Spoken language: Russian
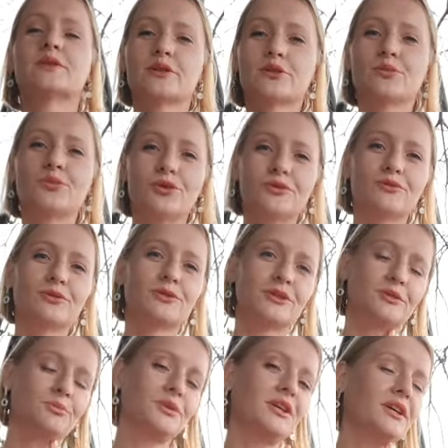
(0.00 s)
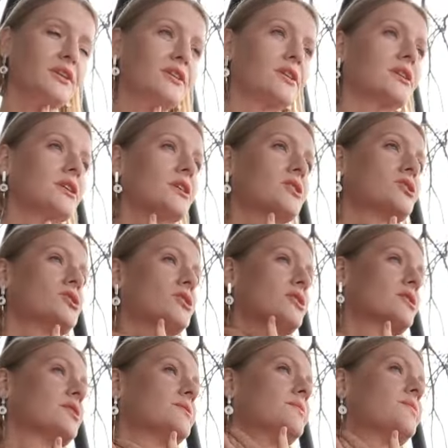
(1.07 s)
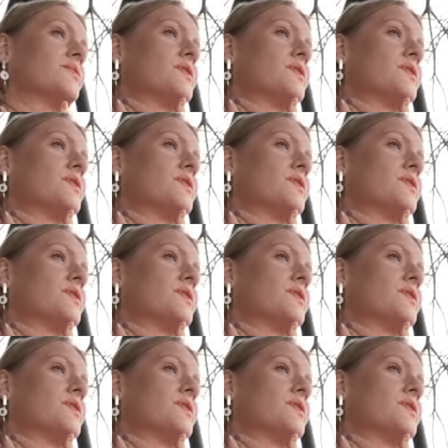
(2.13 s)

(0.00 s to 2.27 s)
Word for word: с любовью к себе нежненько,